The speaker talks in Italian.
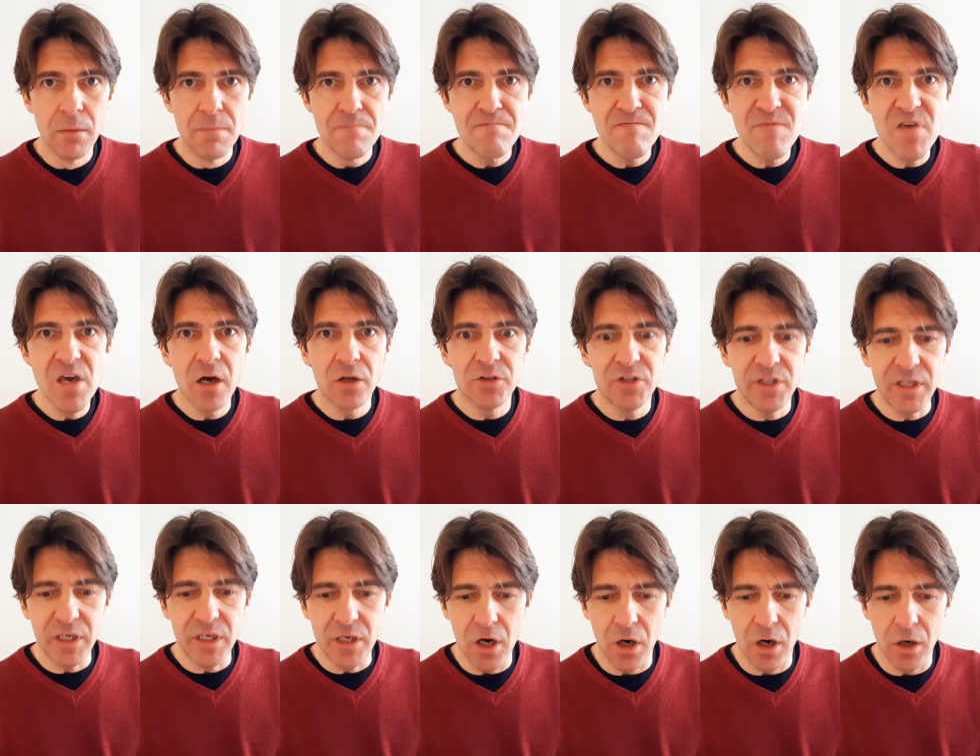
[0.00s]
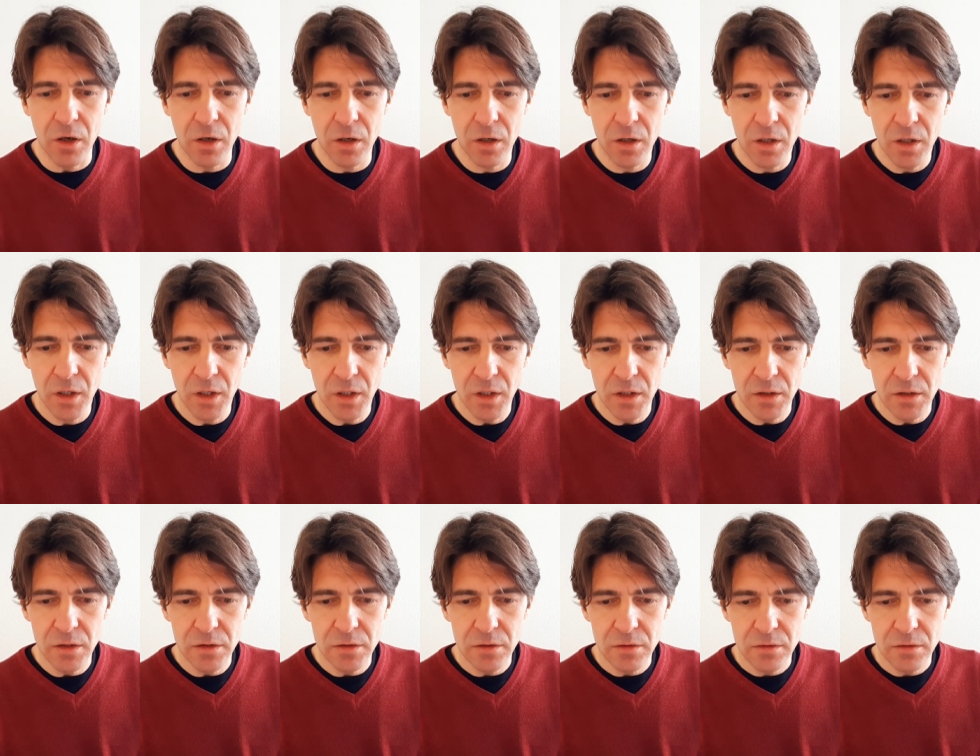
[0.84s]
Mio Dio!
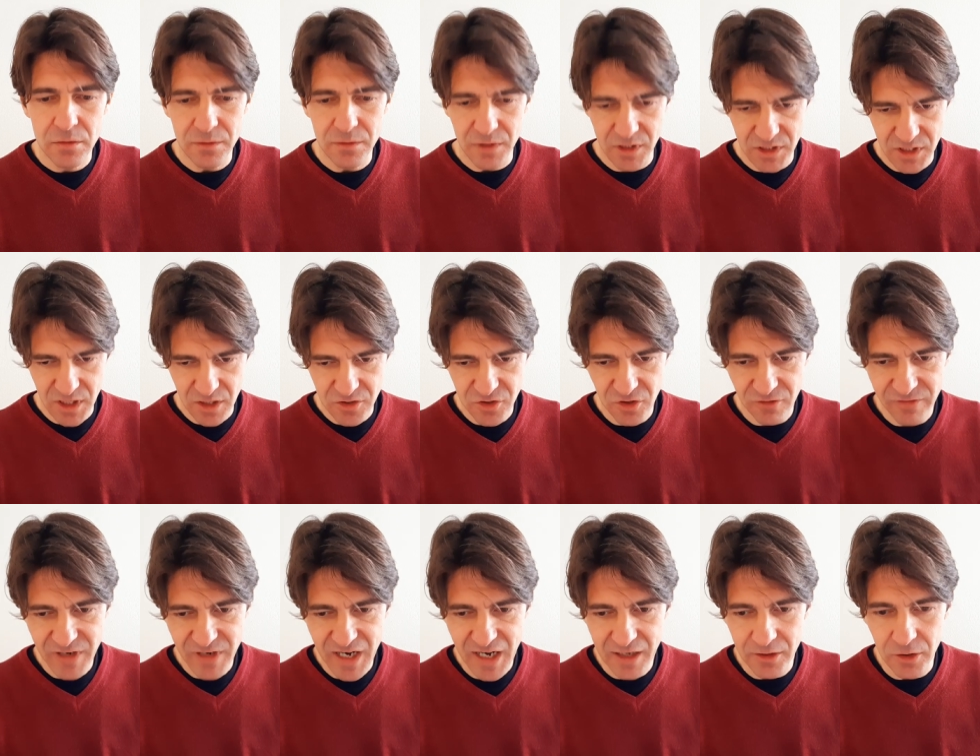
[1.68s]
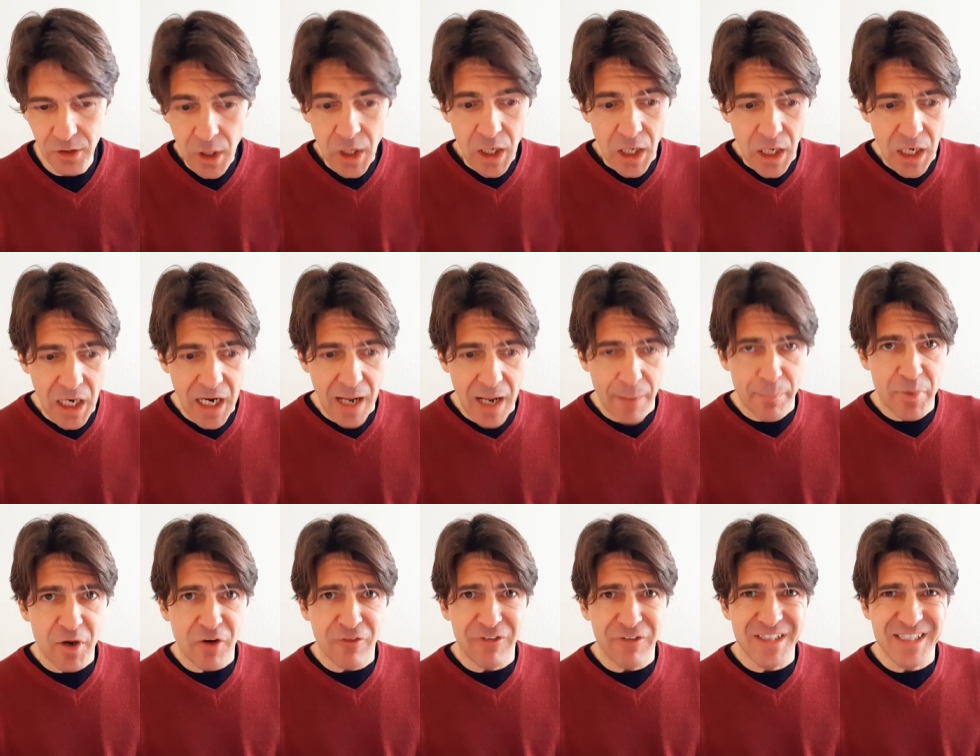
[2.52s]
disse il sovrano,
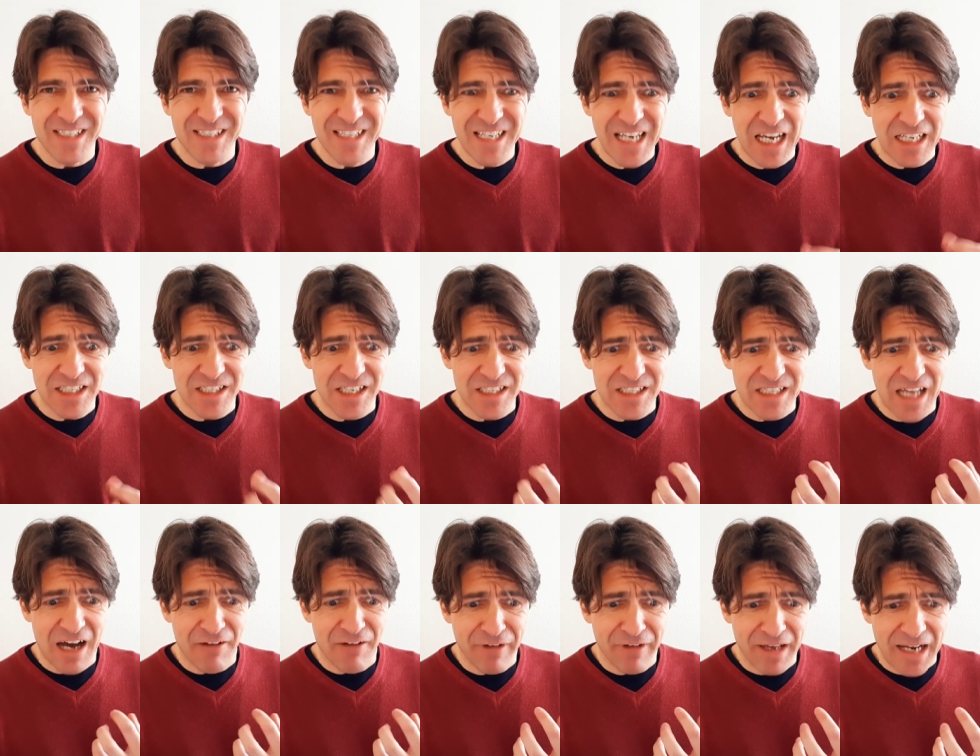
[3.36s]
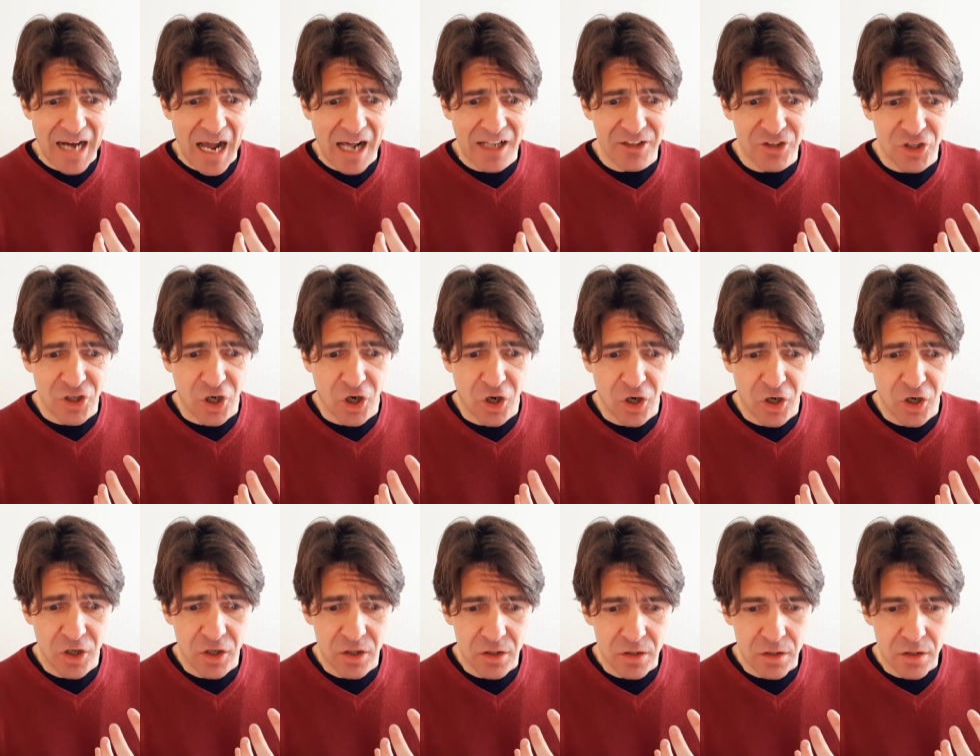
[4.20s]
la profezia si sta
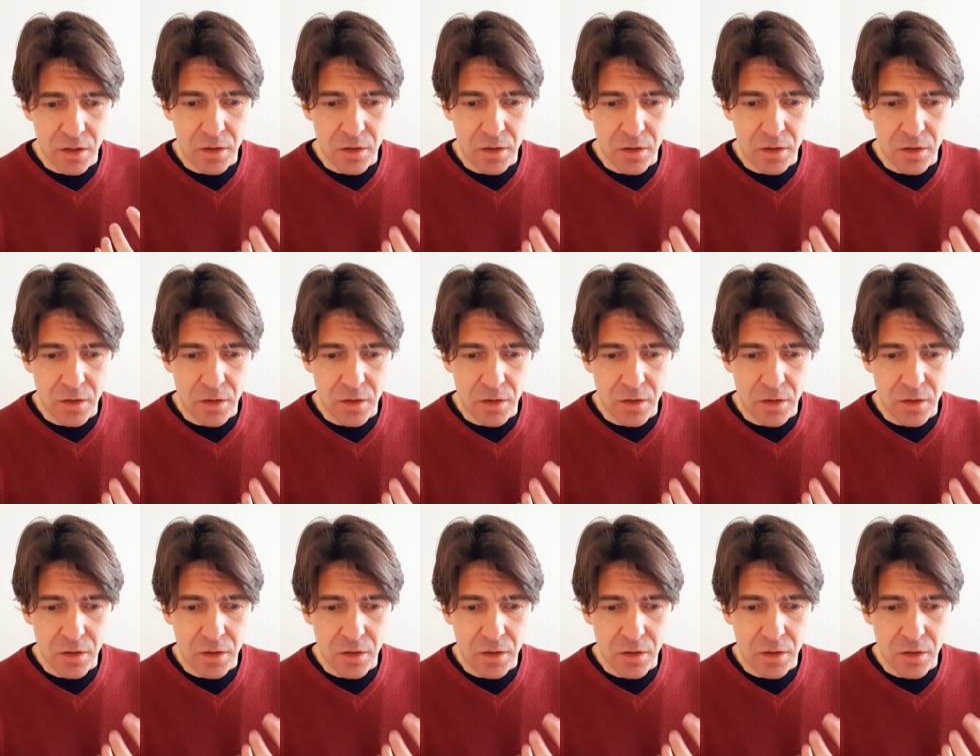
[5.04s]
avverando!